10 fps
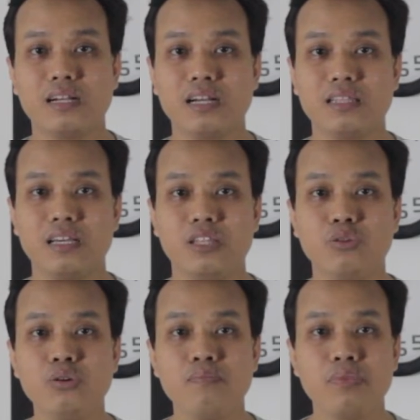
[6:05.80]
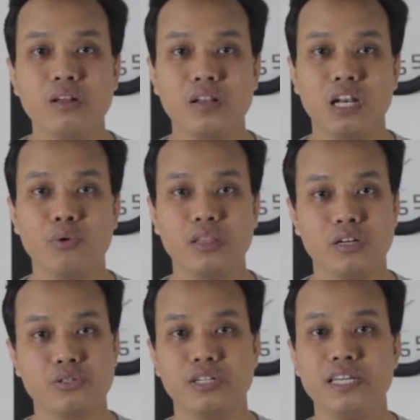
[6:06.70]
kata-kata itu, lalu
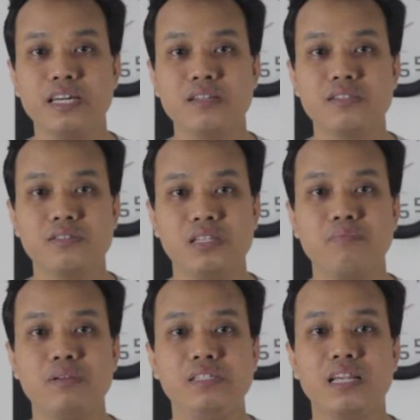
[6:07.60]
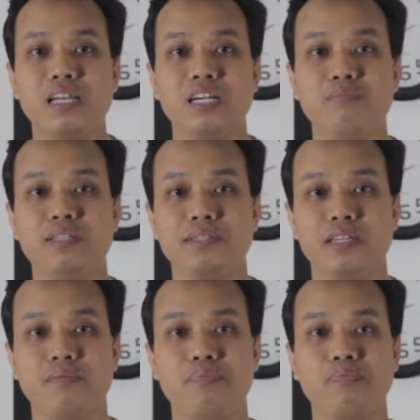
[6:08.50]
Winter Soldier siap menjalankan misi.